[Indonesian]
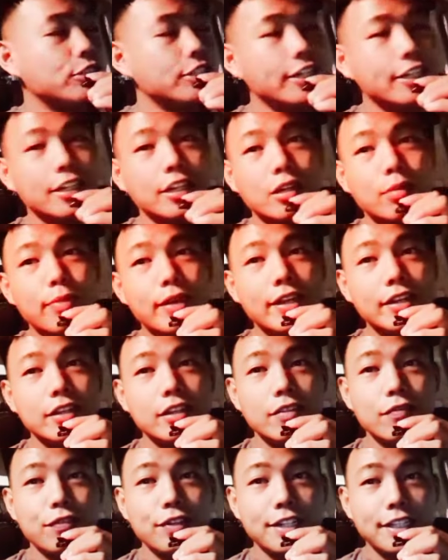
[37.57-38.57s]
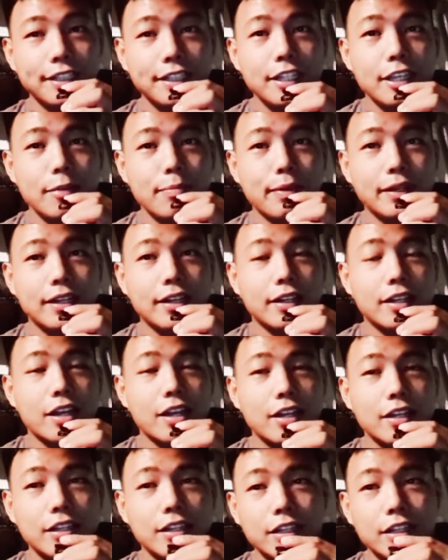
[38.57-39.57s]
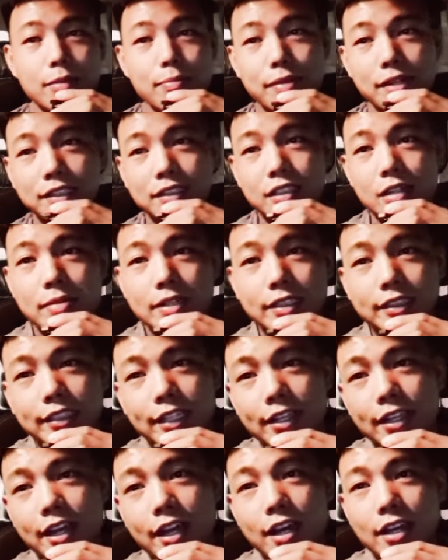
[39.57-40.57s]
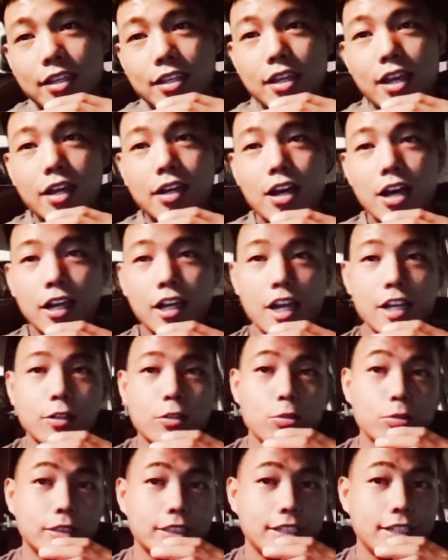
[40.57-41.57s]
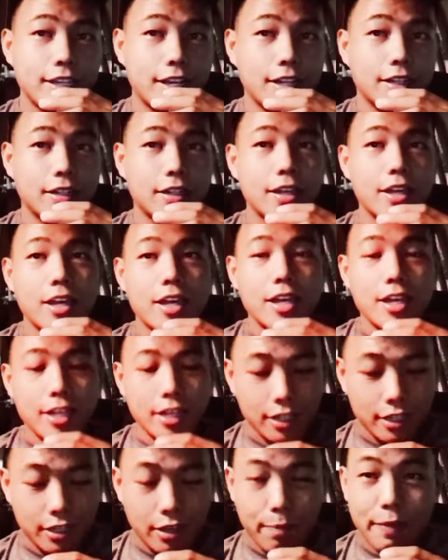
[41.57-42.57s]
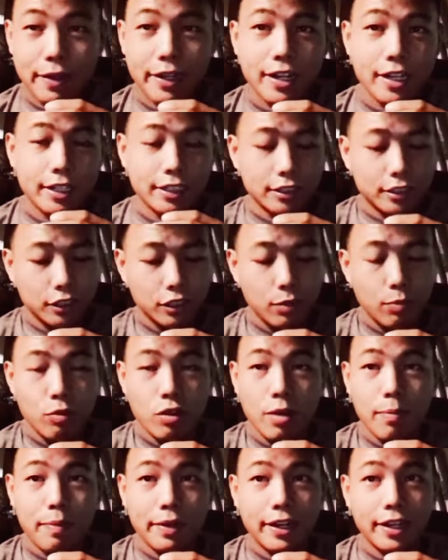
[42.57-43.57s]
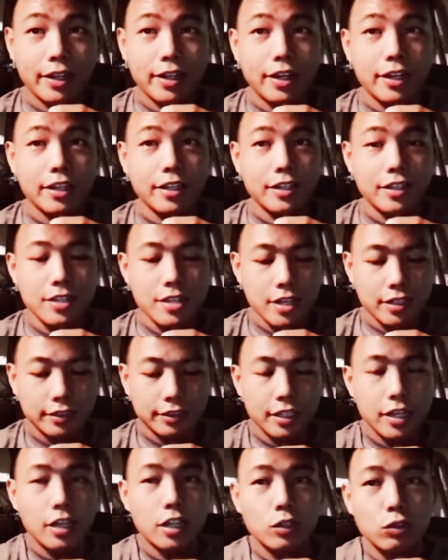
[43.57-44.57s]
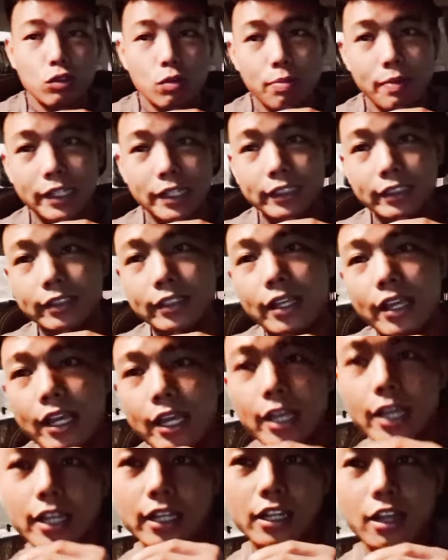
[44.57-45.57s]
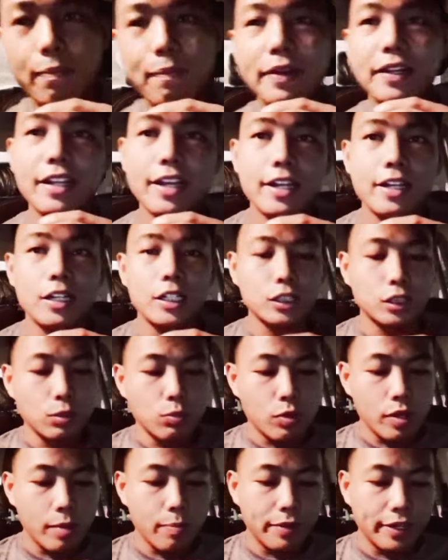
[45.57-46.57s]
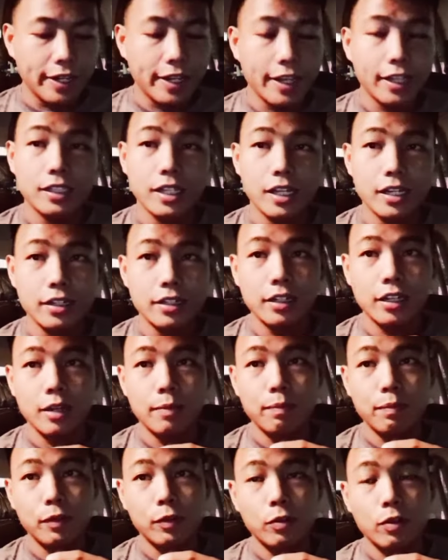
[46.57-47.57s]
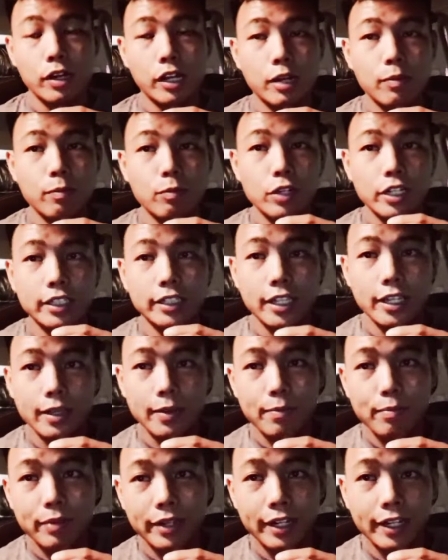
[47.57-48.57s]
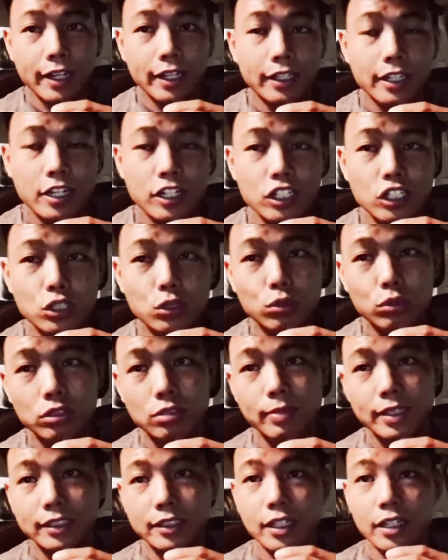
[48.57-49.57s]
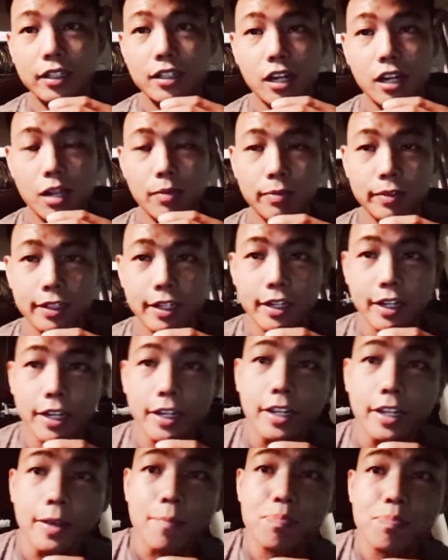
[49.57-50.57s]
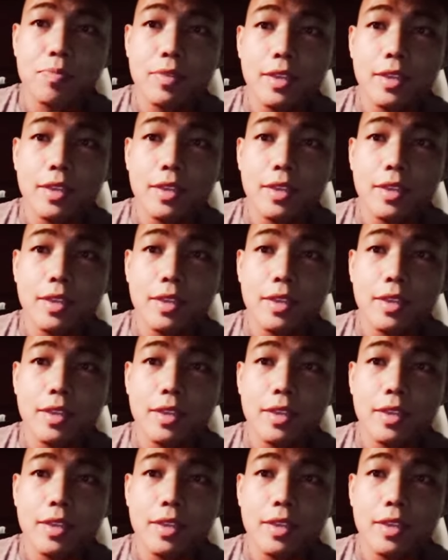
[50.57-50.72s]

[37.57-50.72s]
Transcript: channel Band Infinity pada kali ini bersama saya yang akan kongsikan kepada semua pada kali ini yang saya akan kupas kepada Anda semua berkaitan dengan pergolakan politik, berkaitan isu semasa dalam negara ini.